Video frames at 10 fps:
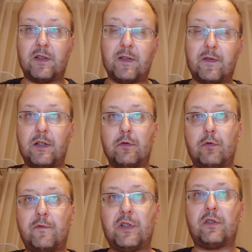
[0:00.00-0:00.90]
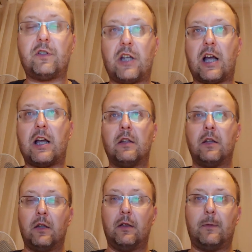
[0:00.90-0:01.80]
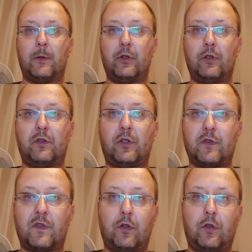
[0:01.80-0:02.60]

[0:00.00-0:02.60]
nas ze względu również na to,